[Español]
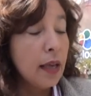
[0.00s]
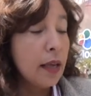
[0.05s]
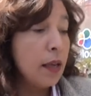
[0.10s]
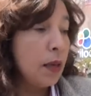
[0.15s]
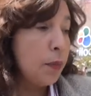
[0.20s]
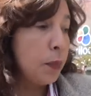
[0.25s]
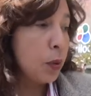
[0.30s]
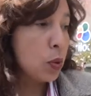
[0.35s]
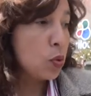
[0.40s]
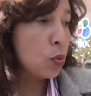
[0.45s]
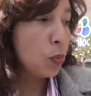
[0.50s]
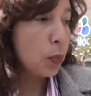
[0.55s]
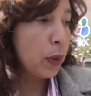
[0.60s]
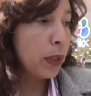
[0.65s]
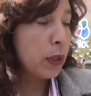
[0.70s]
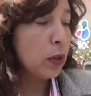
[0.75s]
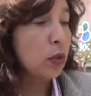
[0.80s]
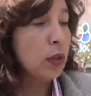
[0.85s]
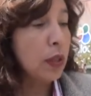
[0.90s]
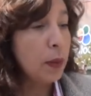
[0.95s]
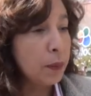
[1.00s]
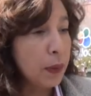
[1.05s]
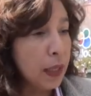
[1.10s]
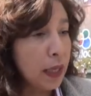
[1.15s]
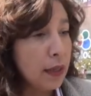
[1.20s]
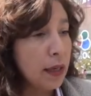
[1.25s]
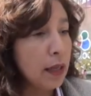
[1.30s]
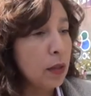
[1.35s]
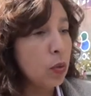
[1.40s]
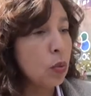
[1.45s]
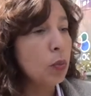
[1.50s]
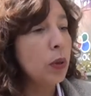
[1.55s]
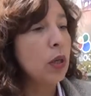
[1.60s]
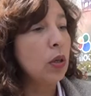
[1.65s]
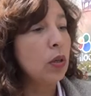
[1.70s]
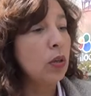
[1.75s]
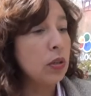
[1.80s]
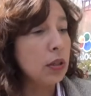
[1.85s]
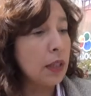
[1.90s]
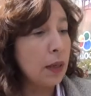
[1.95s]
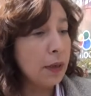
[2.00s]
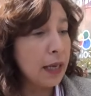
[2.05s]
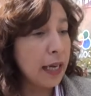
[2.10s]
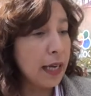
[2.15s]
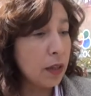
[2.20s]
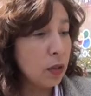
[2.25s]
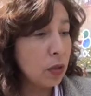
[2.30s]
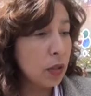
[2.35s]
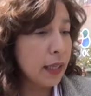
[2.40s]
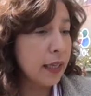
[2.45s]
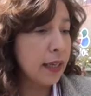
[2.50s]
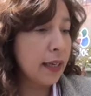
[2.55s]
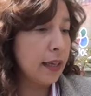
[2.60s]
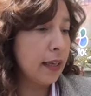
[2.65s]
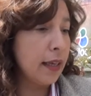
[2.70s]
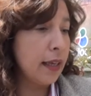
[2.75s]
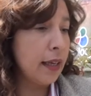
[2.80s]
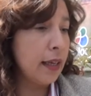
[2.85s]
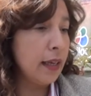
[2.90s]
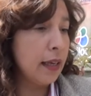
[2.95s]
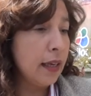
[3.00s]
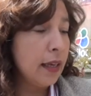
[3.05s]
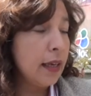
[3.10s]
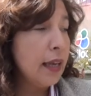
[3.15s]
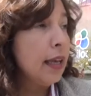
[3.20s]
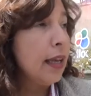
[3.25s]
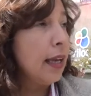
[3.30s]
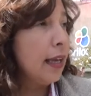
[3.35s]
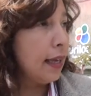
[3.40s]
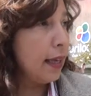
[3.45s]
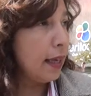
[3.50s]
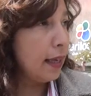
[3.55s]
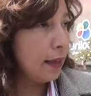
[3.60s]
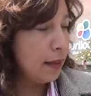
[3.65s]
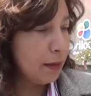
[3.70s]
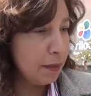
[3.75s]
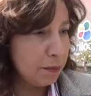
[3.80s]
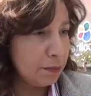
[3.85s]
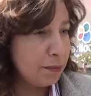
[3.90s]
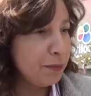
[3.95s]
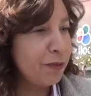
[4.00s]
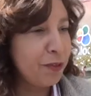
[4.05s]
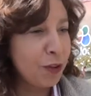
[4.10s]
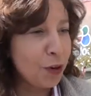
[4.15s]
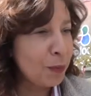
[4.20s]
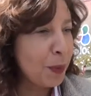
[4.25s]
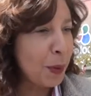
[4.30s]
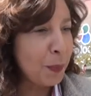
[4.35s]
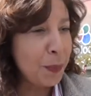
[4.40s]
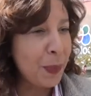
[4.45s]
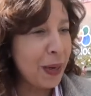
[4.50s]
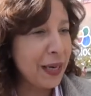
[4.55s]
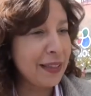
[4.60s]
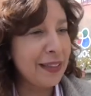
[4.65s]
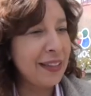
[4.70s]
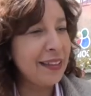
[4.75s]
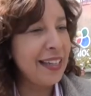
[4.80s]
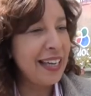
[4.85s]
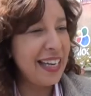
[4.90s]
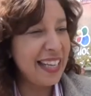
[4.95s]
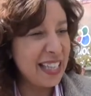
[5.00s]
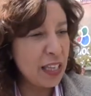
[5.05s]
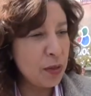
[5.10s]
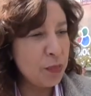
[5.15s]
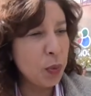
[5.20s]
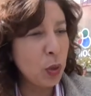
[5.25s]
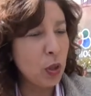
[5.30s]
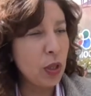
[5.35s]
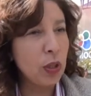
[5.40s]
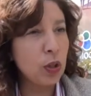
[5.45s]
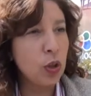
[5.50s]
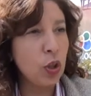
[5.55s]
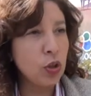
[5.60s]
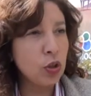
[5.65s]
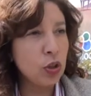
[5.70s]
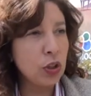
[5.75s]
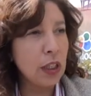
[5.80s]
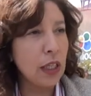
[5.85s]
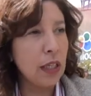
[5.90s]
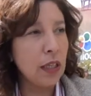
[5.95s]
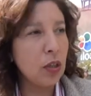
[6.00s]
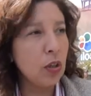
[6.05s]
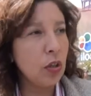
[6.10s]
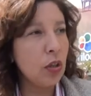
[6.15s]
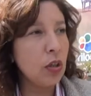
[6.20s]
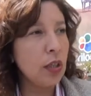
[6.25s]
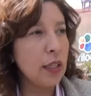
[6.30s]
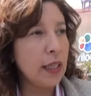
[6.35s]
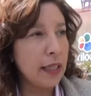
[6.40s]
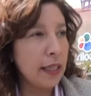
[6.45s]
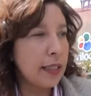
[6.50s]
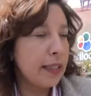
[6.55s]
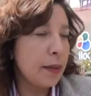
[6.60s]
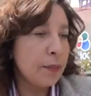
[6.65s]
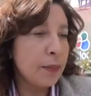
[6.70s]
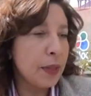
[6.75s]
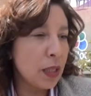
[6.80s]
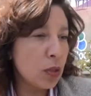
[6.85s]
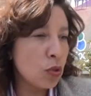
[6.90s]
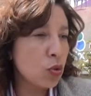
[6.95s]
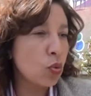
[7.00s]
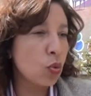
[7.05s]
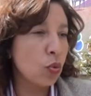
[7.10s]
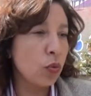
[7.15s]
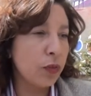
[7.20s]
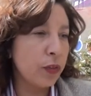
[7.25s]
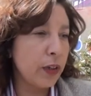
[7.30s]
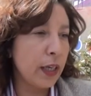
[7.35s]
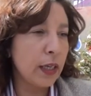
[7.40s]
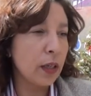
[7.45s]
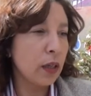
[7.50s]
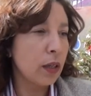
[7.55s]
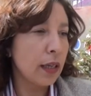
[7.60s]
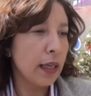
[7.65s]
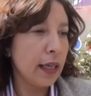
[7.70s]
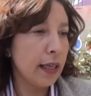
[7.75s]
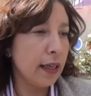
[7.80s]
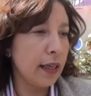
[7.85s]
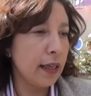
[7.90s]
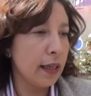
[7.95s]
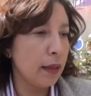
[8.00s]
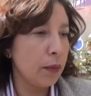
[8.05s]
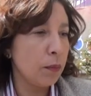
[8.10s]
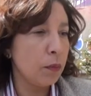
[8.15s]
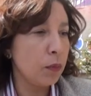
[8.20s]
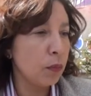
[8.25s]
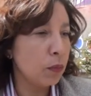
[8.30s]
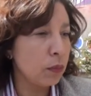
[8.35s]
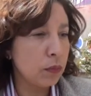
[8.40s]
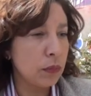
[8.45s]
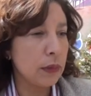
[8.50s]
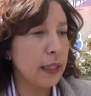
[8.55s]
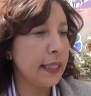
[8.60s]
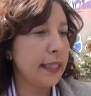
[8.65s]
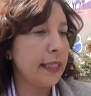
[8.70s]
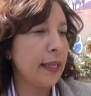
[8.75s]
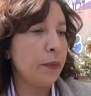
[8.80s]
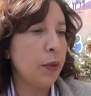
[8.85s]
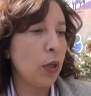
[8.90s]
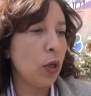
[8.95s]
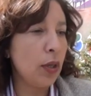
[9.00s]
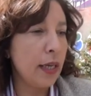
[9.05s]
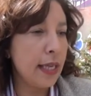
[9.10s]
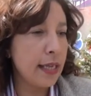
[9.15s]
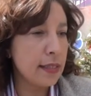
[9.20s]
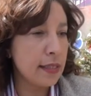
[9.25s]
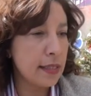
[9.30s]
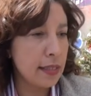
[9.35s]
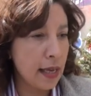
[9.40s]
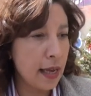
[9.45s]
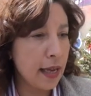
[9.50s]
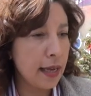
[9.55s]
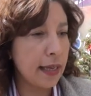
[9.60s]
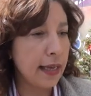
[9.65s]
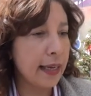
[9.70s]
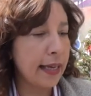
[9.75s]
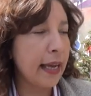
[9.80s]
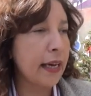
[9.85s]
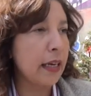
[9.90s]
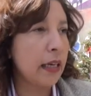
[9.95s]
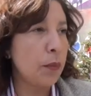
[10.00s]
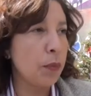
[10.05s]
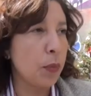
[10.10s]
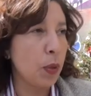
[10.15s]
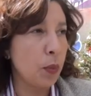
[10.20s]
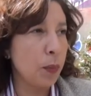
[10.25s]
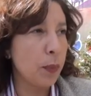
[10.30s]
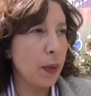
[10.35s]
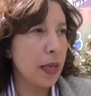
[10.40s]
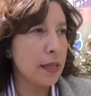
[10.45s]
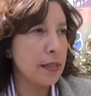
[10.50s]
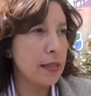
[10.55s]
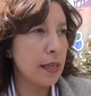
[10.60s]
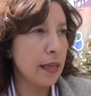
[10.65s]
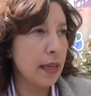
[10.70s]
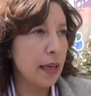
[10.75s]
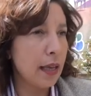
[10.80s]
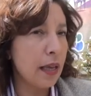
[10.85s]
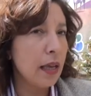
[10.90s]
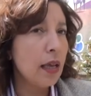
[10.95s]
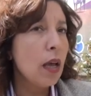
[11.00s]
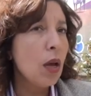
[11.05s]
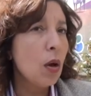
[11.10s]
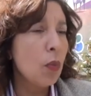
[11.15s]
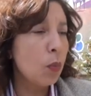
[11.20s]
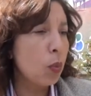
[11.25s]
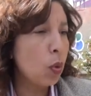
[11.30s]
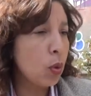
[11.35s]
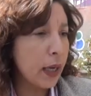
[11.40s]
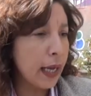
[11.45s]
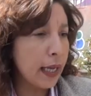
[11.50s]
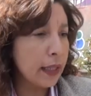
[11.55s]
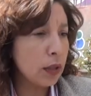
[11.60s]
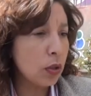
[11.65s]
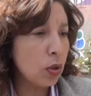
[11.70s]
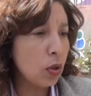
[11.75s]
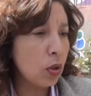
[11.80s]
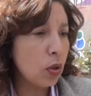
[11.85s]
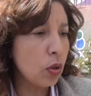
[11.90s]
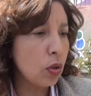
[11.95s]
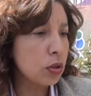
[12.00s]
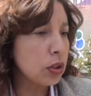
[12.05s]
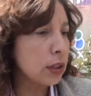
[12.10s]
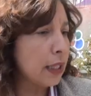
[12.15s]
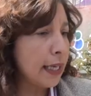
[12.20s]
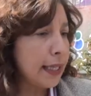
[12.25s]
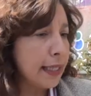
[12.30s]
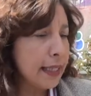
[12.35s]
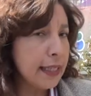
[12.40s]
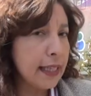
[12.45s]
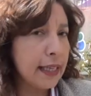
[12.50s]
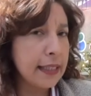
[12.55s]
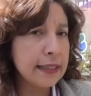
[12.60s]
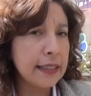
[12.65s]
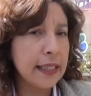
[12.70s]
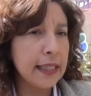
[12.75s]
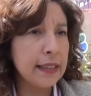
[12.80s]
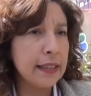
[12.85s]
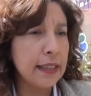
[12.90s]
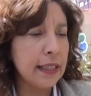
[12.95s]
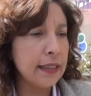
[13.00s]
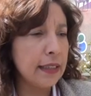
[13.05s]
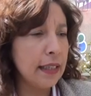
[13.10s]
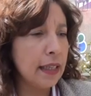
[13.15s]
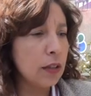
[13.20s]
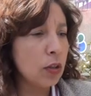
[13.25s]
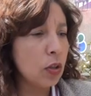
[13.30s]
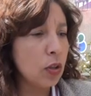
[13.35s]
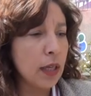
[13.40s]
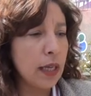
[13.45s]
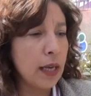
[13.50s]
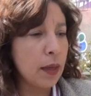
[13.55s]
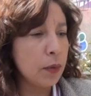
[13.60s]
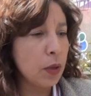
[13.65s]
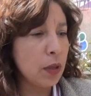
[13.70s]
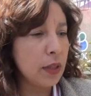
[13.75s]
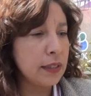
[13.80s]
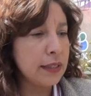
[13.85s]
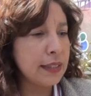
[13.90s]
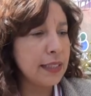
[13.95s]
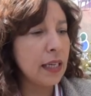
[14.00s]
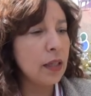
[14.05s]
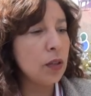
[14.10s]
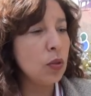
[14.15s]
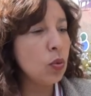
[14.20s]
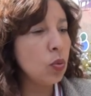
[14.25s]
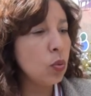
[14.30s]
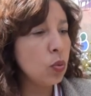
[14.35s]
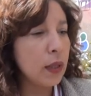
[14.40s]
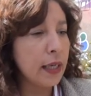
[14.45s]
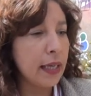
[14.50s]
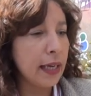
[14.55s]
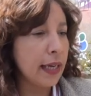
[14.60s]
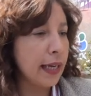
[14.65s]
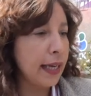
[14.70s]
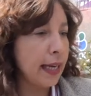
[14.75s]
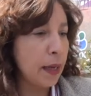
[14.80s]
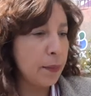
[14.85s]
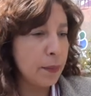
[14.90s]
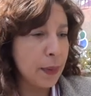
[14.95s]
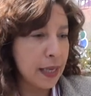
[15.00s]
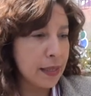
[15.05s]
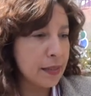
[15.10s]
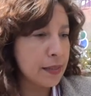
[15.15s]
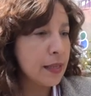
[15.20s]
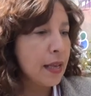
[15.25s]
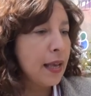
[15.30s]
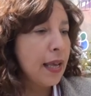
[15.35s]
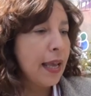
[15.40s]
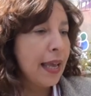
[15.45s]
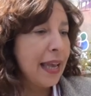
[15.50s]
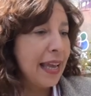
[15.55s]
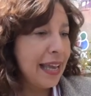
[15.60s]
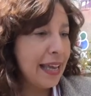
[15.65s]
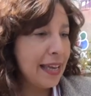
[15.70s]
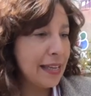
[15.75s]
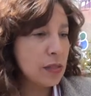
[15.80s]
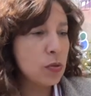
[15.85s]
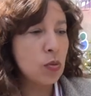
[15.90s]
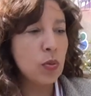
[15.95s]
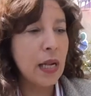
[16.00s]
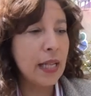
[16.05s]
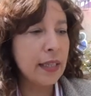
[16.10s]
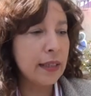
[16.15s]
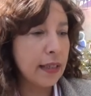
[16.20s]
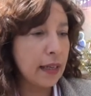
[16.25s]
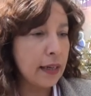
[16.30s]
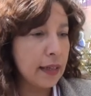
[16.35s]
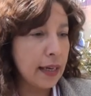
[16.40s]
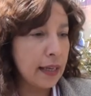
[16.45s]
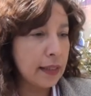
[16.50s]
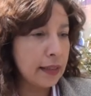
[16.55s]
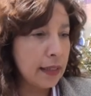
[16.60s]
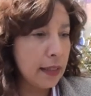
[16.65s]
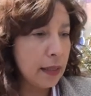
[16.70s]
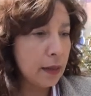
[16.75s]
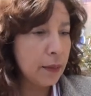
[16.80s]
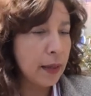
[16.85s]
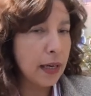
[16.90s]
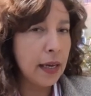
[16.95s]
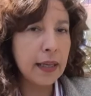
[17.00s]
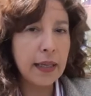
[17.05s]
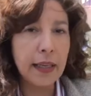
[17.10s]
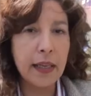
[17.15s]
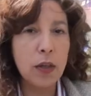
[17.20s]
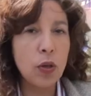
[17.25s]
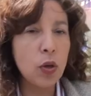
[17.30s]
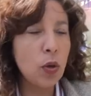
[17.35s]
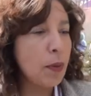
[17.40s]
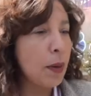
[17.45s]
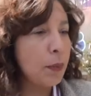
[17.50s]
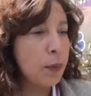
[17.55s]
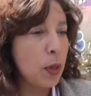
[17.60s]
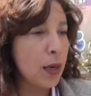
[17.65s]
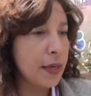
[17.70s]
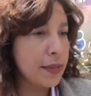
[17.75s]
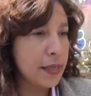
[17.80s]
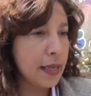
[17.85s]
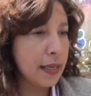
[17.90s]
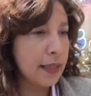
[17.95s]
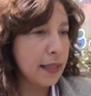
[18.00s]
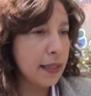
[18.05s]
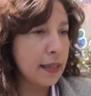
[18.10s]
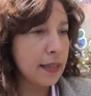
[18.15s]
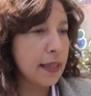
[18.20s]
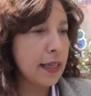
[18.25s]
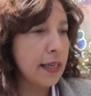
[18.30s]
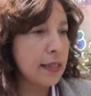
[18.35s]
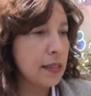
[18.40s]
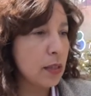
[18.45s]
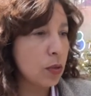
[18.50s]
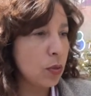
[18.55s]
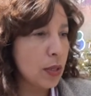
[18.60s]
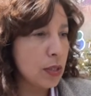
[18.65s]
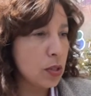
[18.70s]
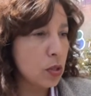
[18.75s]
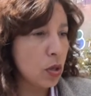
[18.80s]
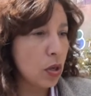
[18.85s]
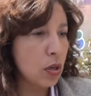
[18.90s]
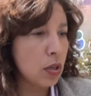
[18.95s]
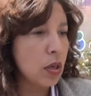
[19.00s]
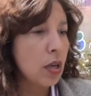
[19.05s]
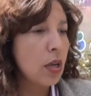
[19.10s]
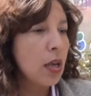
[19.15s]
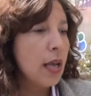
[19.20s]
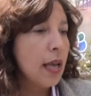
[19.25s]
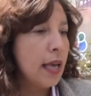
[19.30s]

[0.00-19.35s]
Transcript: Eh, por supuesto, también estuve con los trabajadores que eh, forman parte del equipo del Consejo y que también sufren eh, esta violencia en carne propia. Así que buscando salidas, entendiendo que la violencia nunca, jamás es una alternativa, que no vamos a salir de la situación